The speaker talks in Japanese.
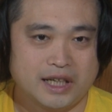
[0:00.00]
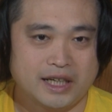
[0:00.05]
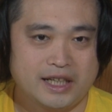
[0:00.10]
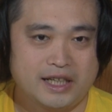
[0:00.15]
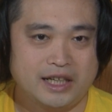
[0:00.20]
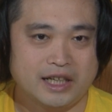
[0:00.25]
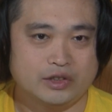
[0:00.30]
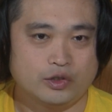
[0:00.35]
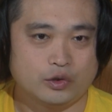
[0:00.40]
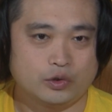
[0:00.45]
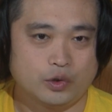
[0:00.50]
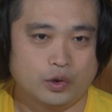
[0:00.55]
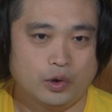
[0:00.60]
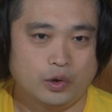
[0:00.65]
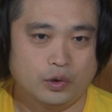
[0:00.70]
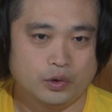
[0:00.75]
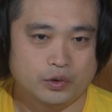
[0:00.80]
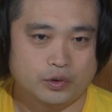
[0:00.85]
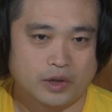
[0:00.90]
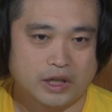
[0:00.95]
最近だと
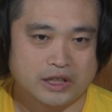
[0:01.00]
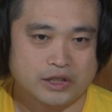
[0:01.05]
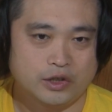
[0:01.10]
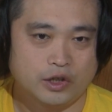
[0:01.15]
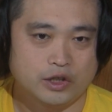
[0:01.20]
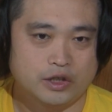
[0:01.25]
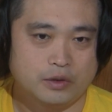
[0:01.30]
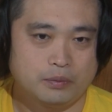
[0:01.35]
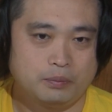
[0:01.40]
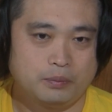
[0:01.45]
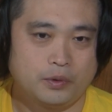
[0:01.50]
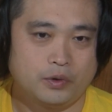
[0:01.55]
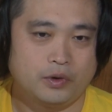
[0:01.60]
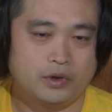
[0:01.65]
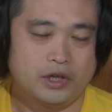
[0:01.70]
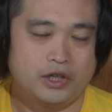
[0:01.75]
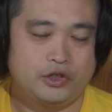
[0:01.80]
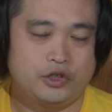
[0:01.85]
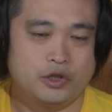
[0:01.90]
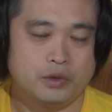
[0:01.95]
ドローンとか空飛ぶもの
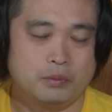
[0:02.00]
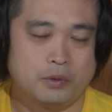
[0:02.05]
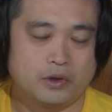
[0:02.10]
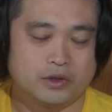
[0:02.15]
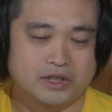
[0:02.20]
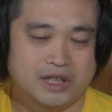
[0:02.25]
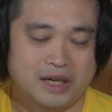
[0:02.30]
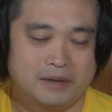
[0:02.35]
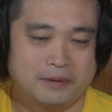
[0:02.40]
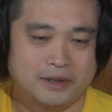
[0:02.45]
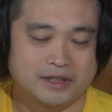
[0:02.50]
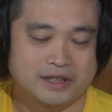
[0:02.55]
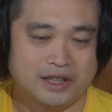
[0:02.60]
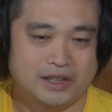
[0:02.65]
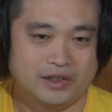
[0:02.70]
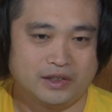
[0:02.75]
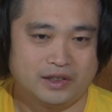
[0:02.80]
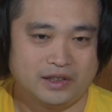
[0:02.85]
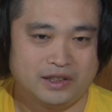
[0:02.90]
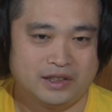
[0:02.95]
に注目されますけ
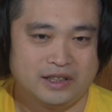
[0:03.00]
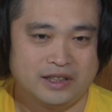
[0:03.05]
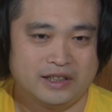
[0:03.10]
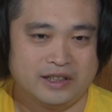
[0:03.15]
ど、